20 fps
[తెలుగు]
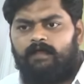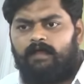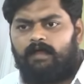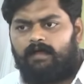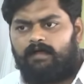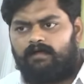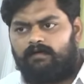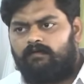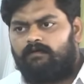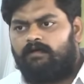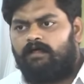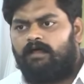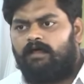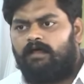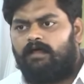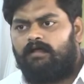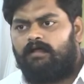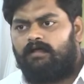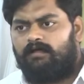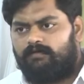ఆయన కూడా
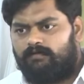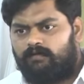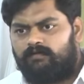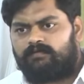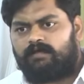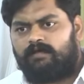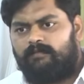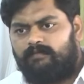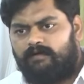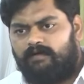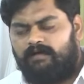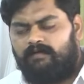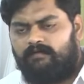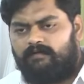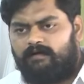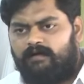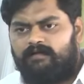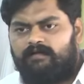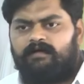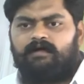నేను ఈరోజు కంప్లైంట్
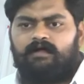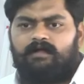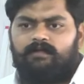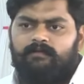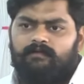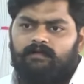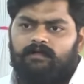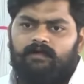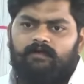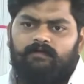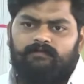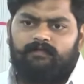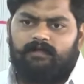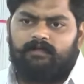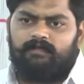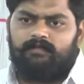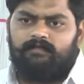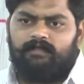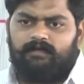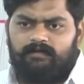ఇవ్వడానికి కడపకు రావడం
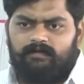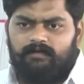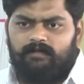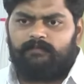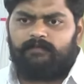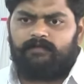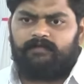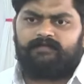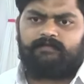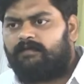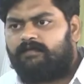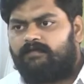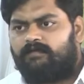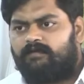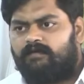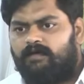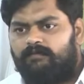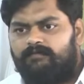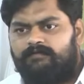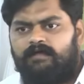జరిగింది అట్లనే ప్రెస్ ప్రతి
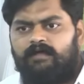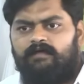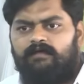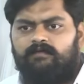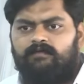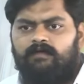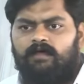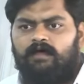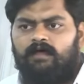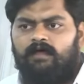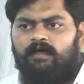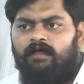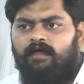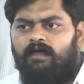ఒక్క అంశాన్ని కూడా